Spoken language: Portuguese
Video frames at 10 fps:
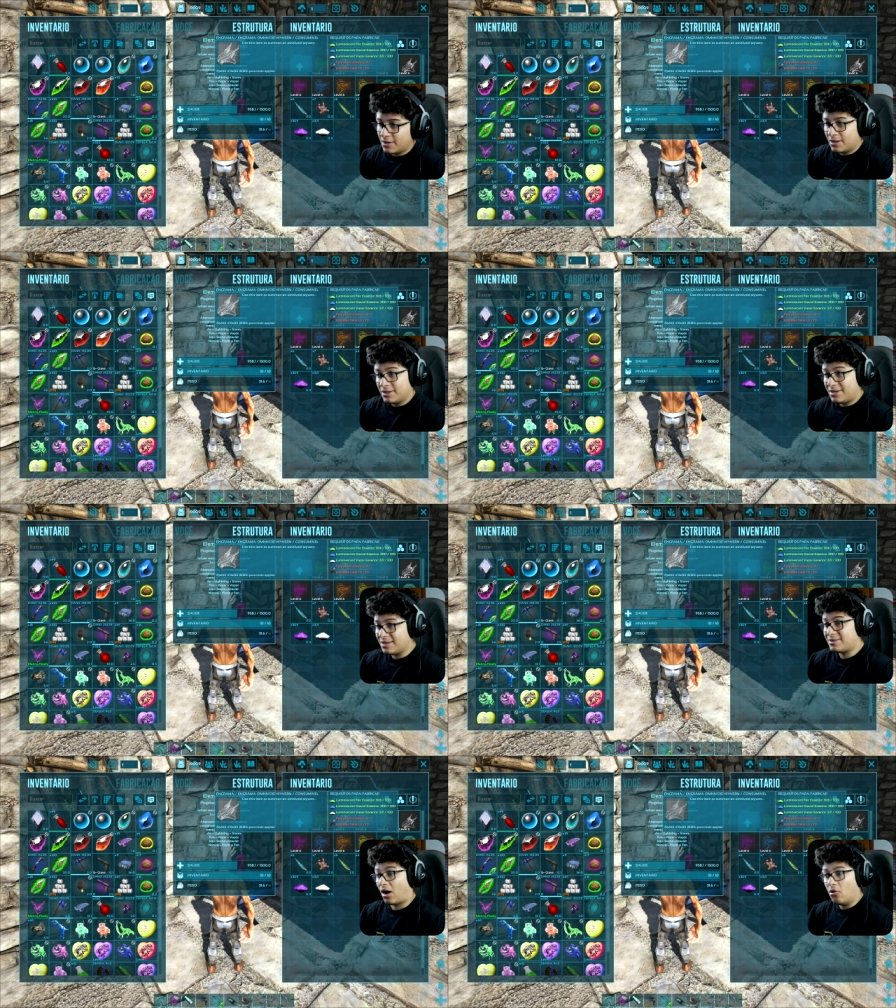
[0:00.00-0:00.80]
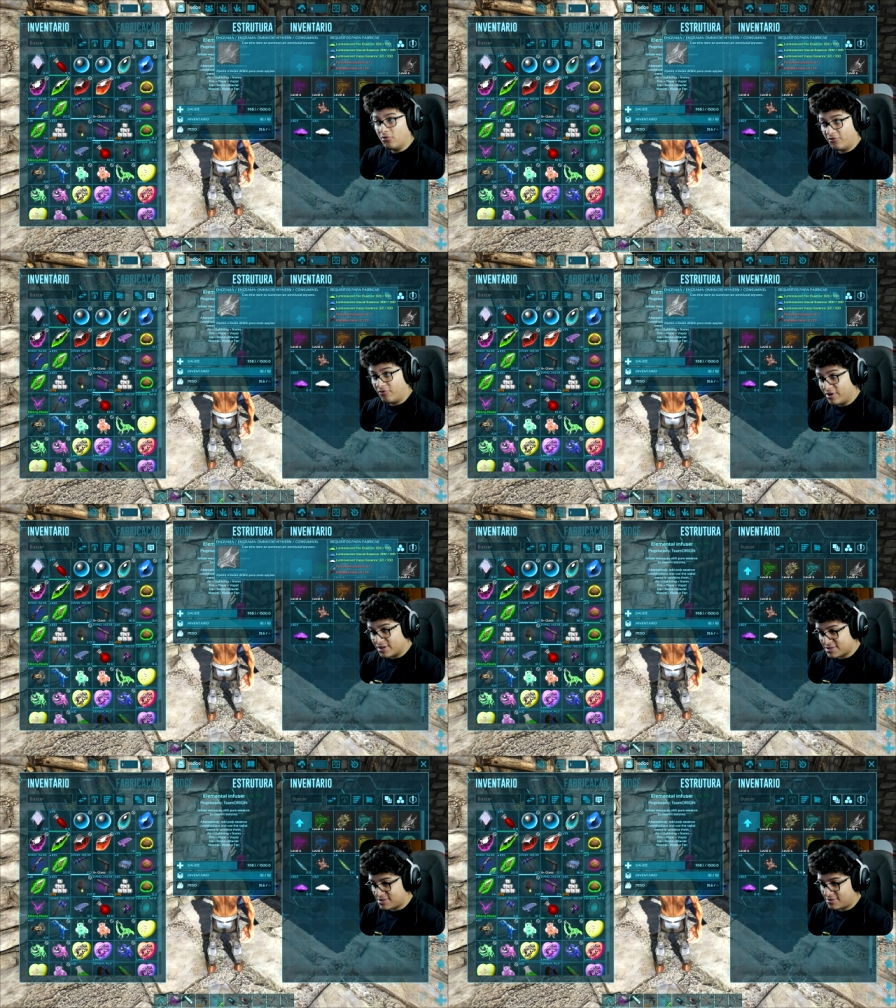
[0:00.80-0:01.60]
Que
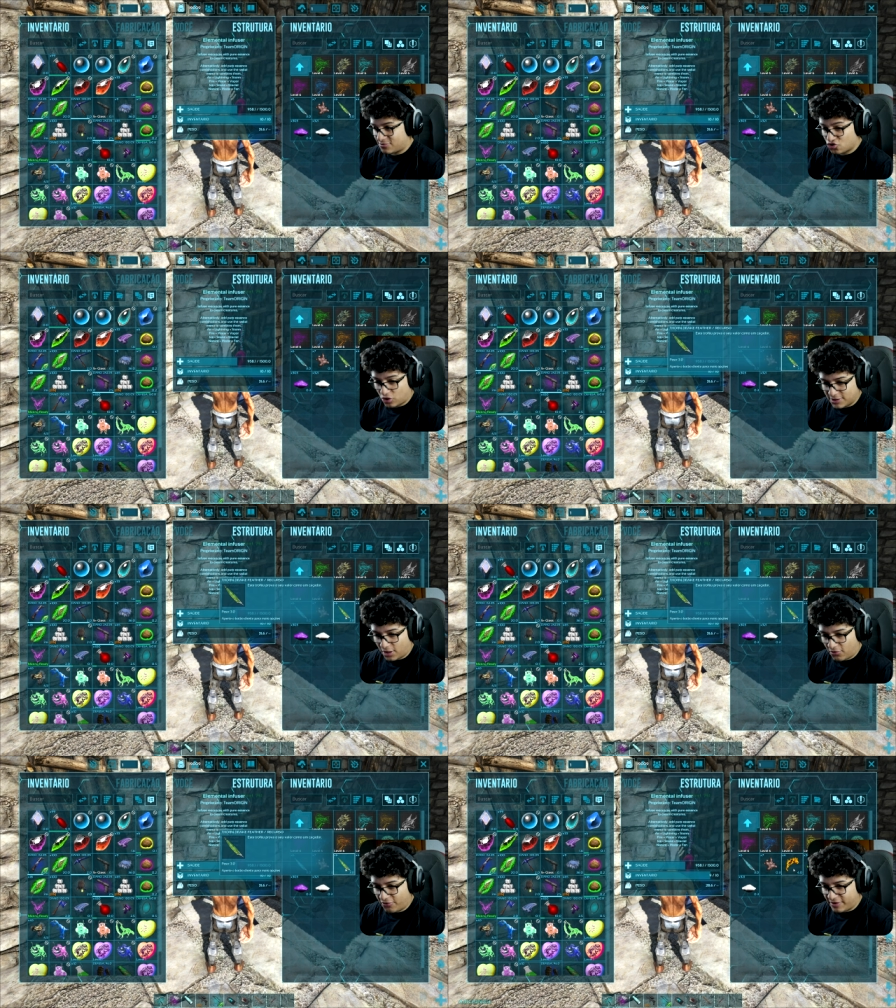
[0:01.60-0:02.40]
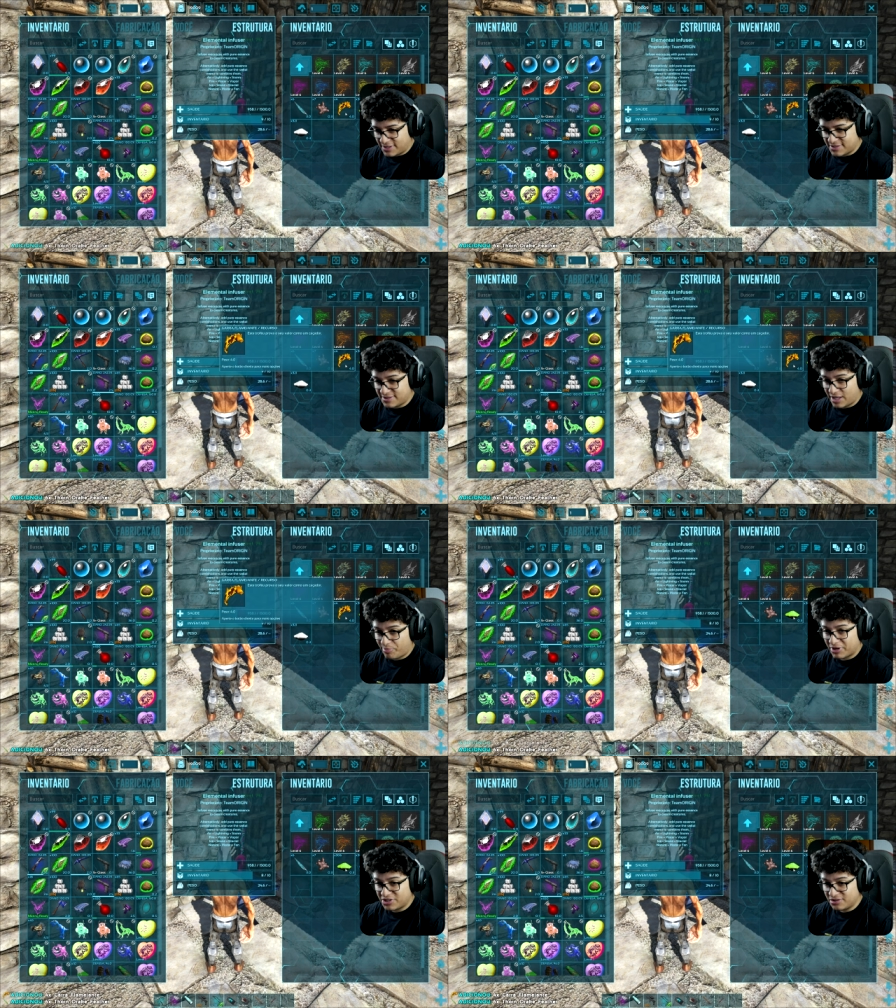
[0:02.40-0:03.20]
talvez, só talvez, dê
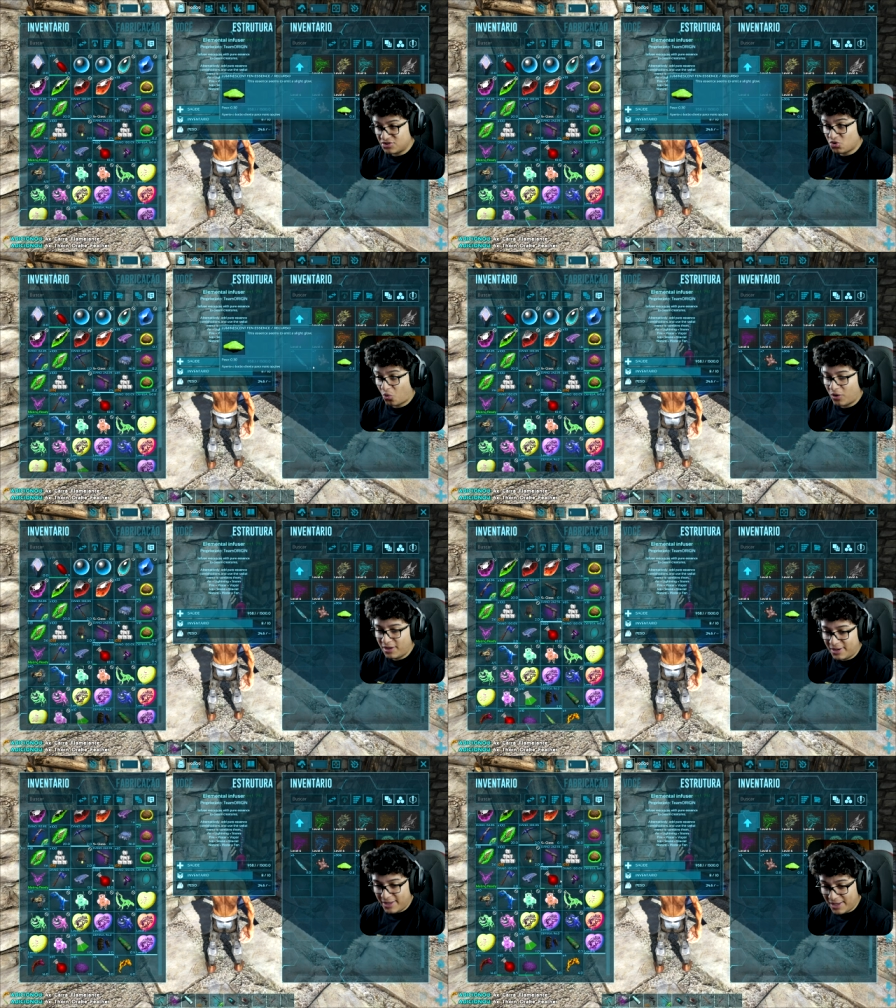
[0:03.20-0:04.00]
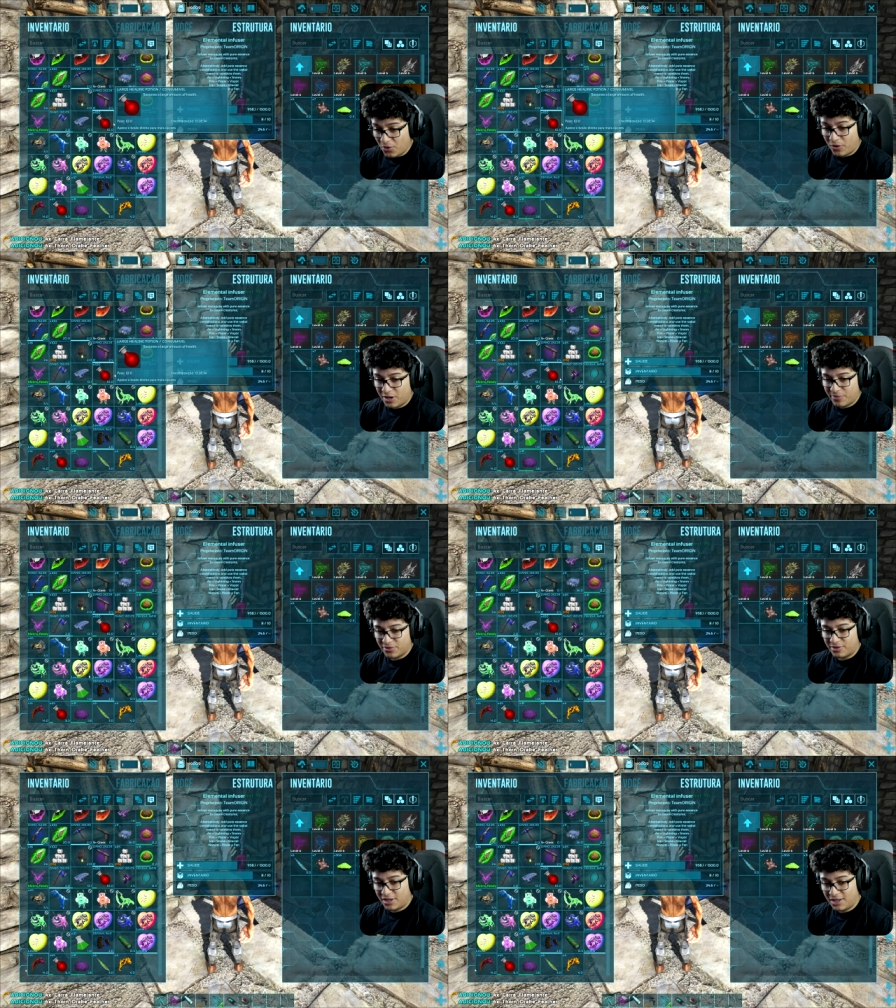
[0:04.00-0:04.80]
pra gente escolher o elemento
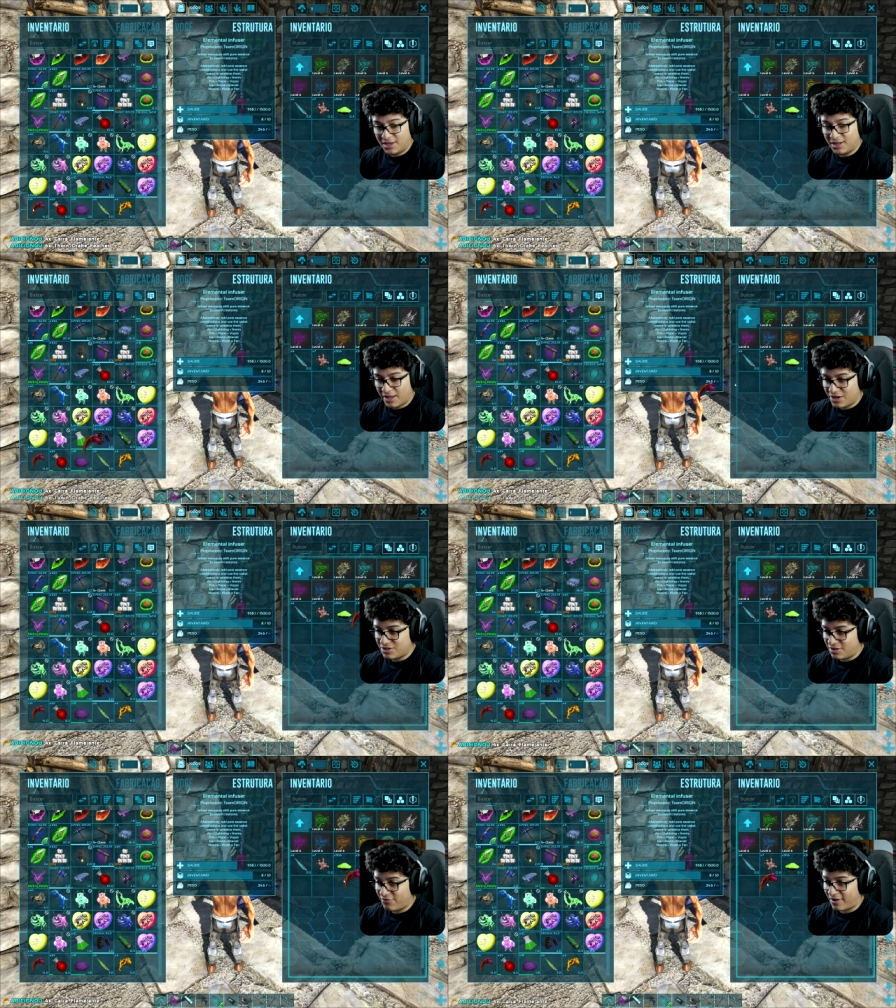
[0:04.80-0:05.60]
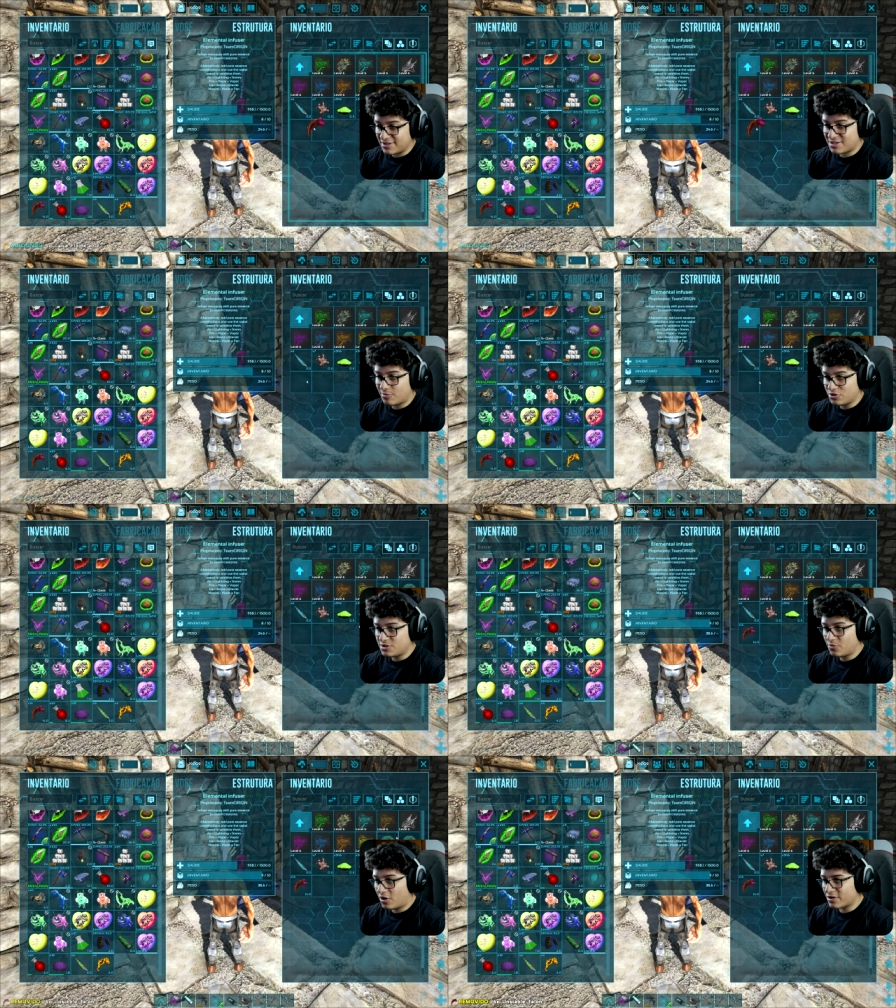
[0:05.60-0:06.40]
dele que nem a gente faz com a
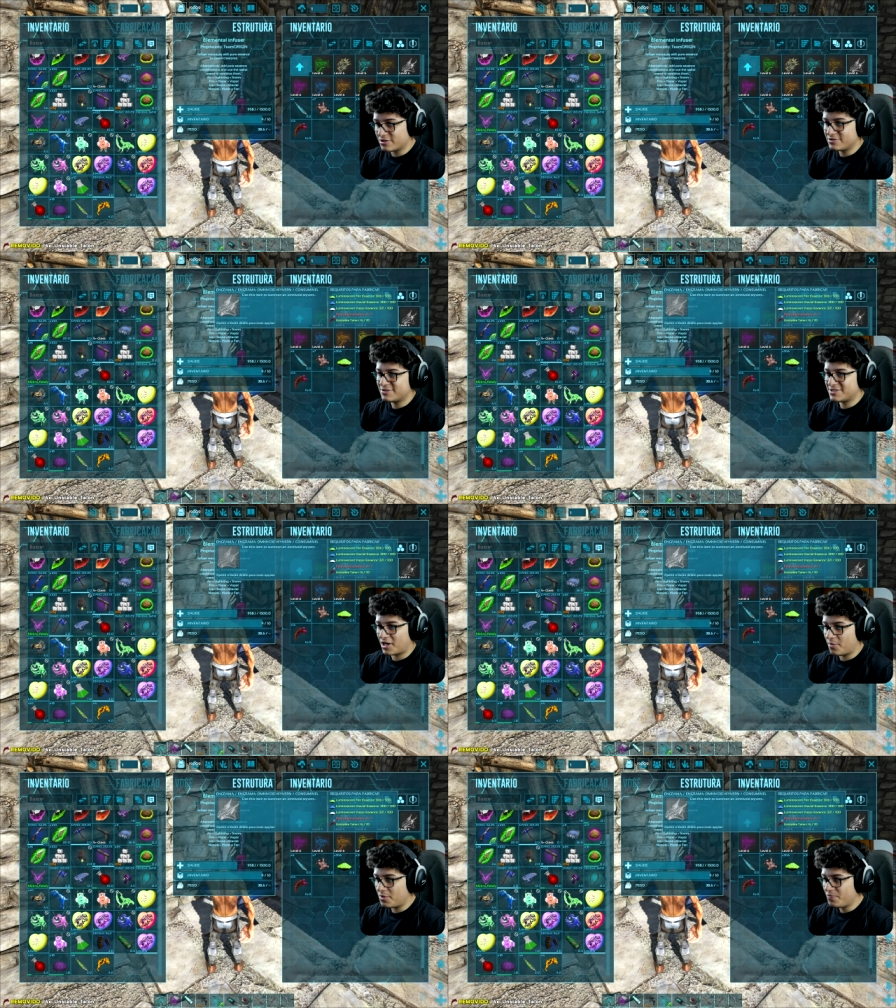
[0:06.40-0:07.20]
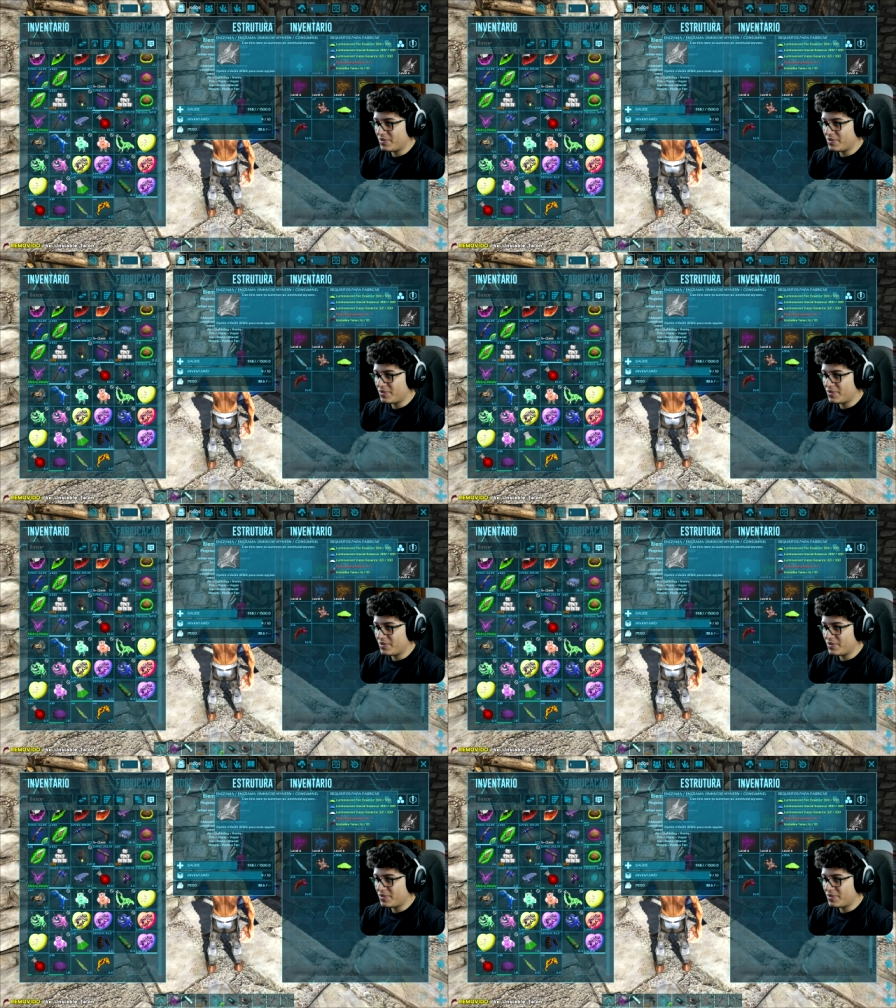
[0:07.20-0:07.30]
Broodmother, sabe?